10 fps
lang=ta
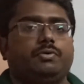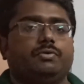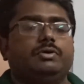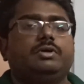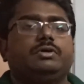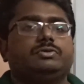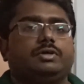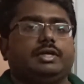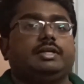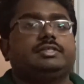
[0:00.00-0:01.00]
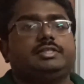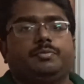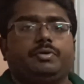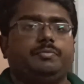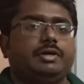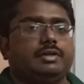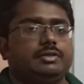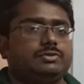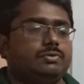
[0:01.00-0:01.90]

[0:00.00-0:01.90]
போகணும் ஸோ அது என்ன ஸ்டெப் அப்படிங்கிறத